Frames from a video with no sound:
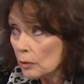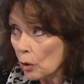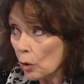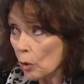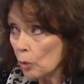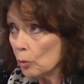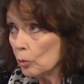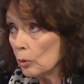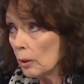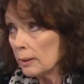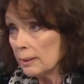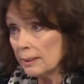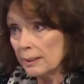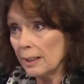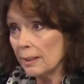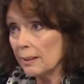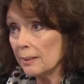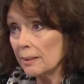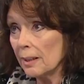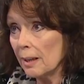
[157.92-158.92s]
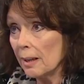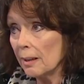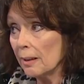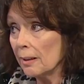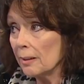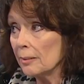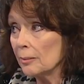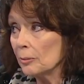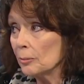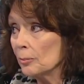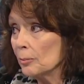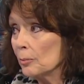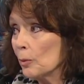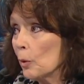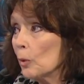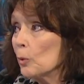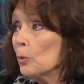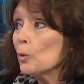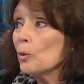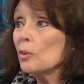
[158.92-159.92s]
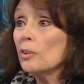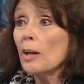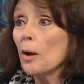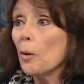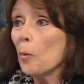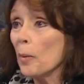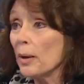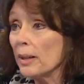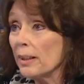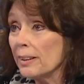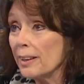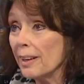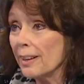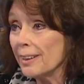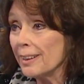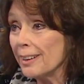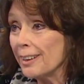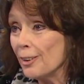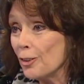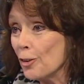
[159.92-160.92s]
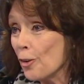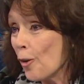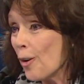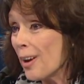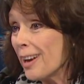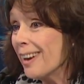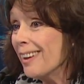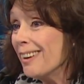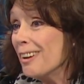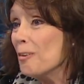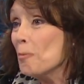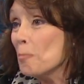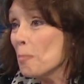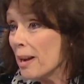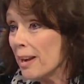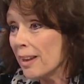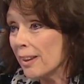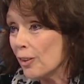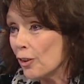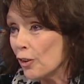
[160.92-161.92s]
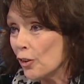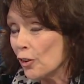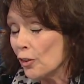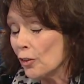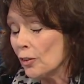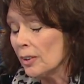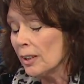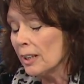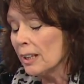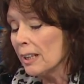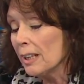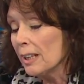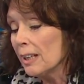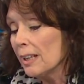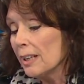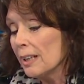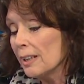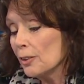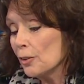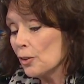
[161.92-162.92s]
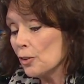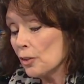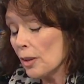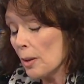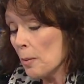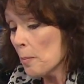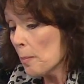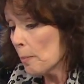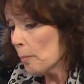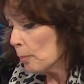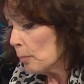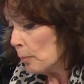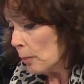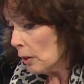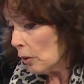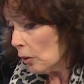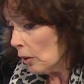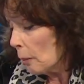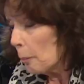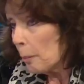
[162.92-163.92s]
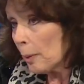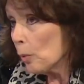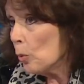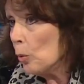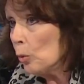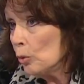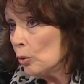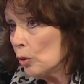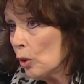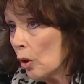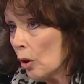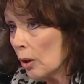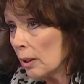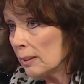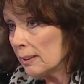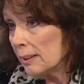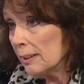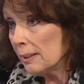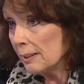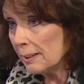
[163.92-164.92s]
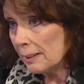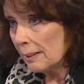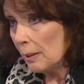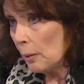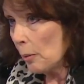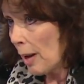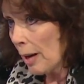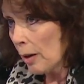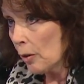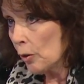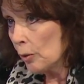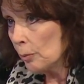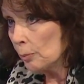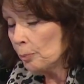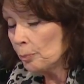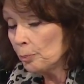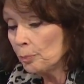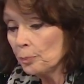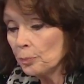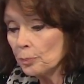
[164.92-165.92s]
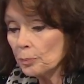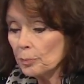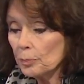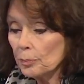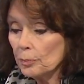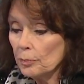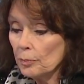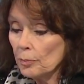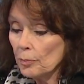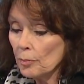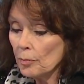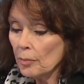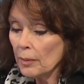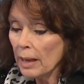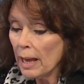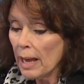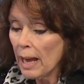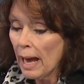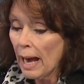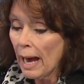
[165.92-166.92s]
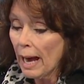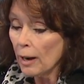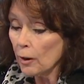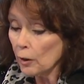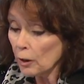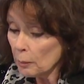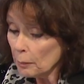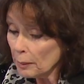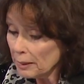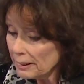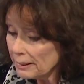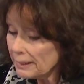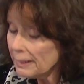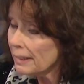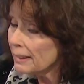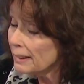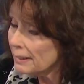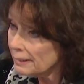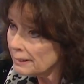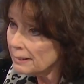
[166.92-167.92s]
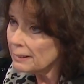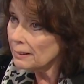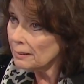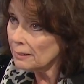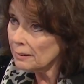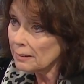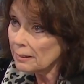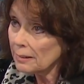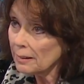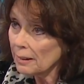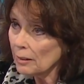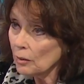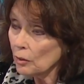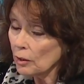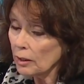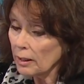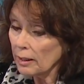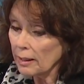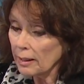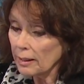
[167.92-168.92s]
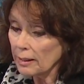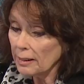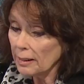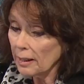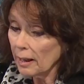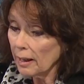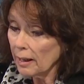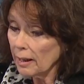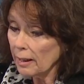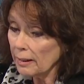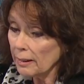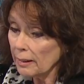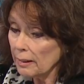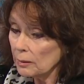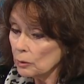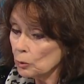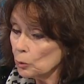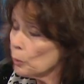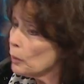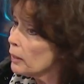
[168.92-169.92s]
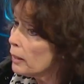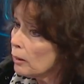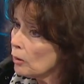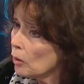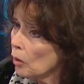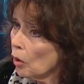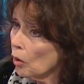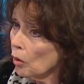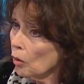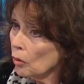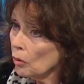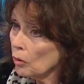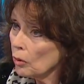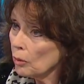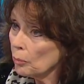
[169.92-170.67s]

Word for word: con una cierta. cuando uno se da cuenta de que no era del medio. Entonces, bueno, le pregunto que si necesitaba algo. A lo que me dice que sí, que lo que quería era que su hijo